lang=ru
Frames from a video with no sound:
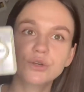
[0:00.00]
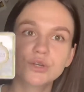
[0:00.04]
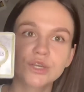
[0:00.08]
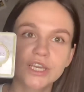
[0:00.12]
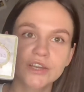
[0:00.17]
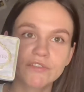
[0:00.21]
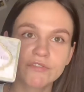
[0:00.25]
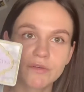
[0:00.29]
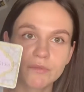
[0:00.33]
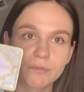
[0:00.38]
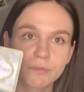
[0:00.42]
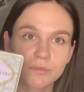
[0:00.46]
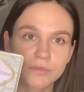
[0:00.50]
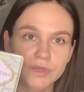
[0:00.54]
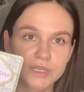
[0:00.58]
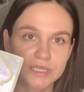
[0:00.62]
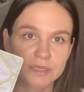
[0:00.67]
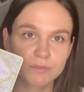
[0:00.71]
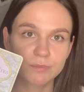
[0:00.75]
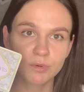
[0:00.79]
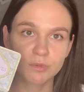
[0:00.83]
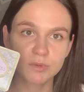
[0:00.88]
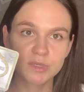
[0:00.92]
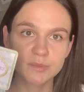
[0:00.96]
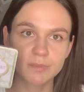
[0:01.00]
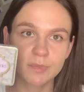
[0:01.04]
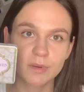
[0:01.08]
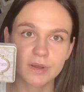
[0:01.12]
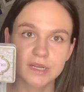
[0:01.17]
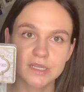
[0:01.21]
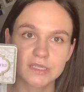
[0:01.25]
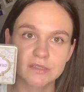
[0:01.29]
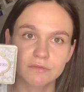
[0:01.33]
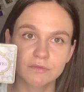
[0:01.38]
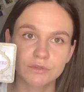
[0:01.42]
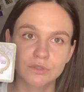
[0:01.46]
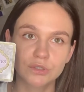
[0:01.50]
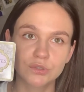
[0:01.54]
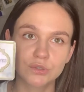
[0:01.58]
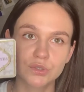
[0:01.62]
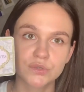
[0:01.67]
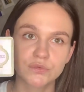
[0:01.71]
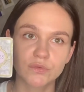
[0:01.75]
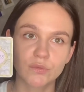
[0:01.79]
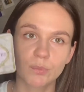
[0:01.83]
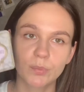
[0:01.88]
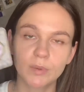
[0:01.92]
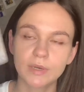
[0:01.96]
я вам, если помните, показывала вот эту
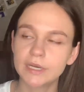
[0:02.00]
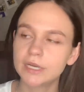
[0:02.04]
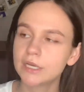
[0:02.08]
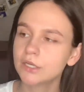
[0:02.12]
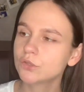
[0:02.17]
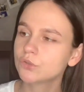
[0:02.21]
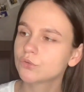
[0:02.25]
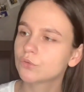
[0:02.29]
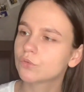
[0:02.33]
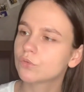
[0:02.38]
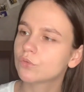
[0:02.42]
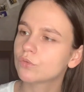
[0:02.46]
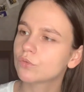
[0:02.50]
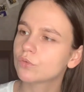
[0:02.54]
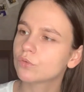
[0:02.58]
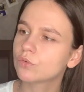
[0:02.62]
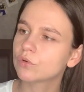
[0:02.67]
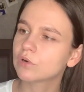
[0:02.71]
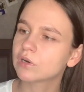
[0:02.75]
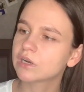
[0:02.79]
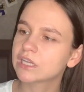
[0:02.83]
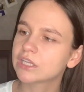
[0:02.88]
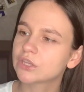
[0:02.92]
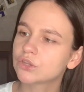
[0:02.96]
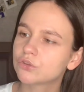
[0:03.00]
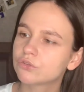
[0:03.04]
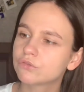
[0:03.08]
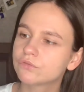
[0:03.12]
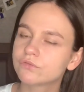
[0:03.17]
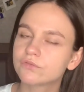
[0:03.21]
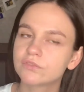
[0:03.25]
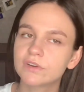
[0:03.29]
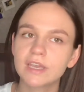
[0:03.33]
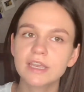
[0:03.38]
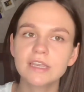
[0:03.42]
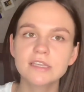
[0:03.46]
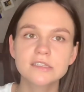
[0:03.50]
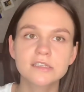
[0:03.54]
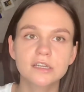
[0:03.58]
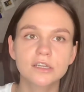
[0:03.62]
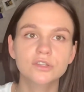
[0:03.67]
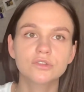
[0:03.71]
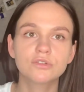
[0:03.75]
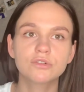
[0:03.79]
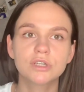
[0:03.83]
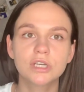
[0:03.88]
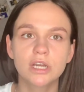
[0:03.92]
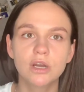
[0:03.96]
свою палетку от Too Faced,
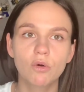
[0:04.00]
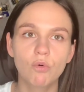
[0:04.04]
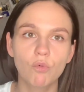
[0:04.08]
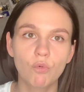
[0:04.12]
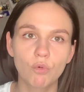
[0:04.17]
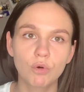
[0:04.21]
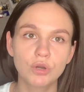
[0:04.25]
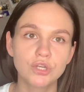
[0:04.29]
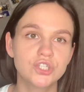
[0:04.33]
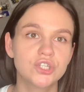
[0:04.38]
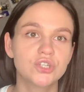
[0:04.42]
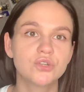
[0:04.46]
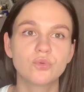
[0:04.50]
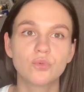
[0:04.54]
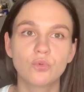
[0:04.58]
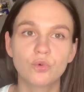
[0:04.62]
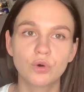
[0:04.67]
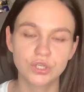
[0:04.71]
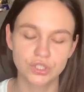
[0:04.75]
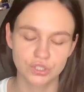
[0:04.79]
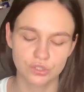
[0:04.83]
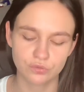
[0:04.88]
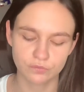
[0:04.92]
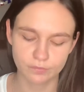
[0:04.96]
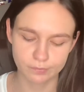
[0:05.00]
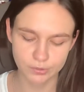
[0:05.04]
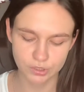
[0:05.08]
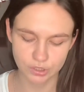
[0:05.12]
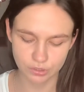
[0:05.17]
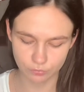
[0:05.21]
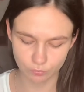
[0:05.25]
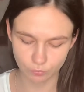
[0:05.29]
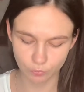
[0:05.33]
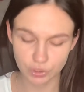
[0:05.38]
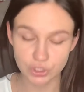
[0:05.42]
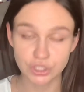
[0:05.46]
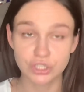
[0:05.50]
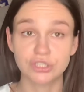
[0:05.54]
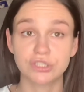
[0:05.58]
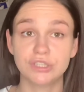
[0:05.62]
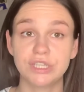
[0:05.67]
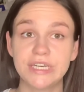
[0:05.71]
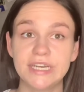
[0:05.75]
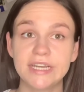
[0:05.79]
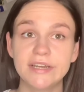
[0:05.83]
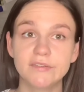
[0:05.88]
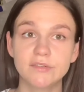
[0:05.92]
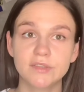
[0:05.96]
которая очень-очень, вообще
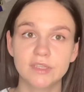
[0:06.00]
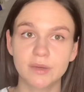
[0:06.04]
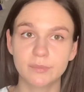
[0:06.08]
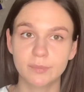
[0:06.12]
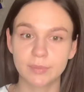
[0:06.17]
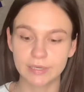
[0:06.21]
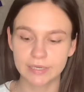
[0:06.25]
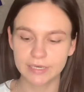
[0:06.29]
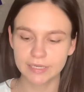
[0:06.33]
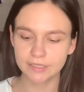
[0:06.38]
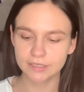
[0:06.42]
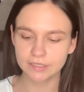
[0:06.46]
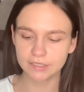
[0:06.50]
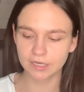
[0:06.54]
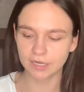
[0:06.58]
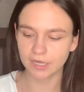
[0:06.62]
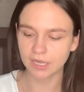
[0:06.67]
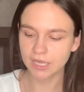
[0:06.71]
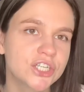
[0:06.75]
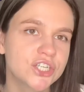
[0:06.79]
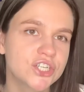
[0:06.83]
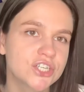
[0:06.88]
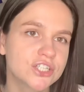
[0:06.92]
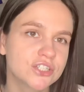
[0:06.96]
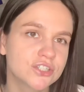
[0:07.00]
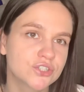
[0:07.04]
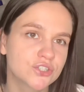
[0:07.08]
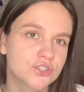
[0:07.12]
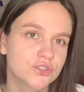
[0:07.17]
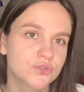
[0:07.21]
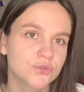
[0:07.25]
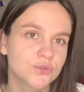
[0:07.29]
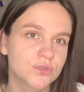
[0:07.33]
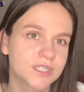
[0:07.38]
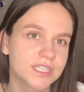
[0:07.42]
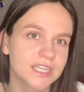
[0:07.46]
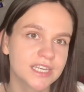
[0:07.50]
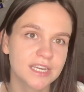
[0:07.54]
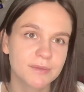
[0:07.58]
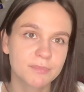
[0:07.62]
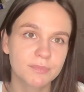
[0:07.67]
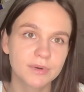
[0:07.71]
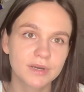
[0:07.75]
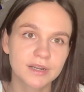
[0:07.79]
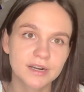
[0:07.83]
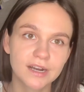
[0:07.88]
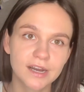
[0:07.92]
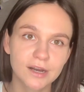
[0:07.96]
очень древняя палетка, решила, что ей
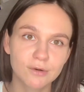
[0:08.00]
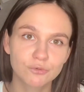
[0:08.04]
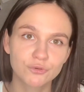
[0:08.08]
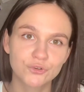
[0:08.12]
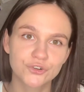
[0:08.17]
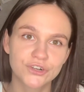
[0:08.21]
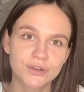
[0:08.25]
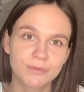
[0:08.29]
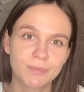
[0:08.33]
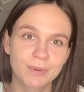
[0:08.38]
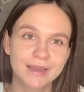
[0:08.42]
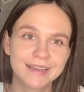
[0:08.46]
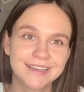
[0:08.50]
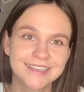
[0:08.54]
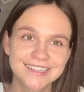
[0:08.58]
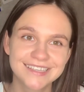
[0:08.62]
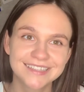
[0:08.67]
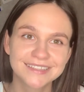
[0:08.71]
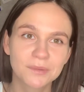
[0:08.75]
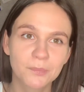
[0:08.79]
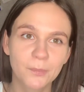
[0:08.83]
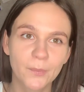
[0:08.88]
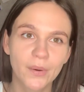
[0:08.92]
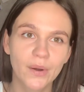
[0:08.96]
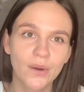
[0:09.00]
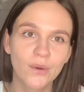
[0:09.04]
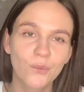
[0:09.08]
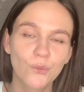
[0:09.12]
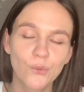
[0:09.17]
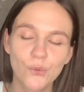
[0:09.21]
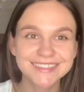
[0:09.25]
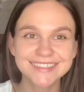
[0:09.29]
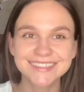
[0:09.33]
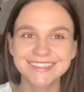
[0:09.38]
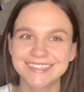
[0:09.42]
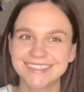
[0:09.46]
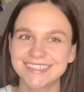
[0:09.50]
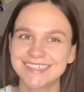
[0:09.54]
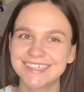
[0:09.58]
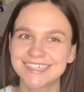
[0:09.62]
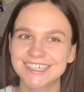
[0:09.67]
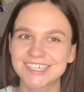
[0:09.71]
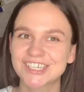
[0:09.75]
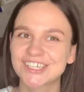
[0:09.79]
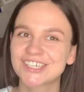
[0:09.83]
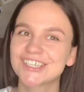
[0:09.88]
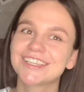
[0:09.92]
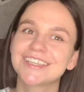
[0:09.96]
пора уже пойти на покой. Я
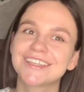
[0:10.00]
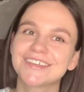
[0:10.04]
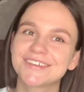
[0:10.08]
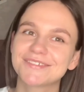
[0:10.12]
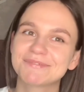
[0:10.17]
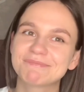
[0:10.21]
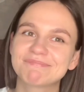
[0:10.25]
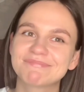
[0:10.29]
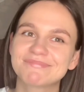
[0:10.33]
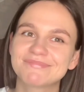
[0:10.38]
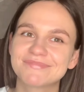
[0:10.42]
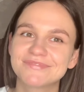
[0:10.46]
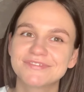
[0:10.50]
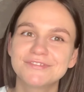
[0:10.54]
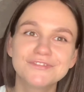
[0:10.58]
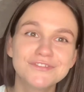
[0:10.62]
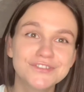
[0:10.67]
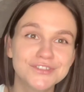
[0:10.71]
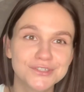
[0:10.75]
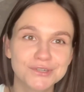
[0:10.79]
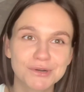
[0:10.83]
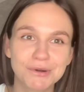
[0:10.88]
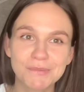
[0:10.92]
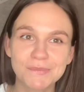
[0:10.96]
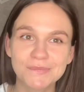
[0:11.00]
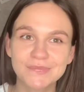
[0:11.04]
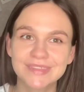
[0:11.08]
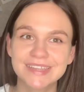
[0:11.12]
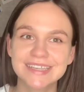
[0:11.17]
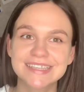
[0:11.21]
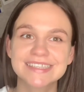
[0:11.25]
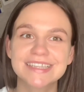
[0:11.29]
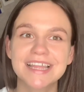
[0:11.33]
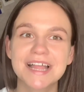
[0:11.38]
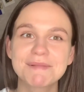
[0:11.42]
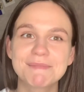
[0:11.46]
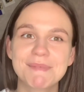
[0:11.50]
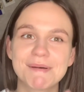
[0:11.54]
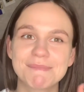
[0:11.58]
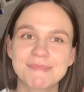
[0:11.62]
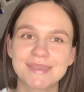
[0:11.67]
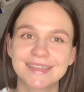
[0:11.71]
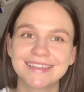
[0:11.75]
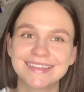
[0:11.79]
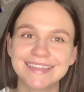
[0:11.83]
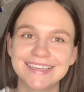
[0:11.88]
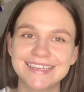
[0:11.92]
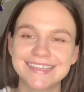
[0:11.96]
решила, все, настал
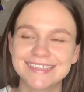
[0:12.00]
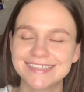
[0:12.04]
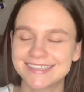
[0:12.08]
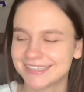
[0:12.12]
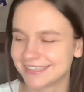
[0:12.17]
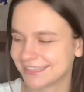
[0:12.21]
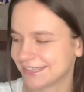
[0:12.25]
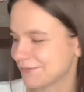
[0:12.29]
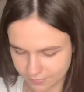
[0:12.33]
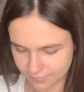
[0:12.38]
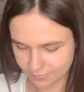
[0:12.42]
момент истины.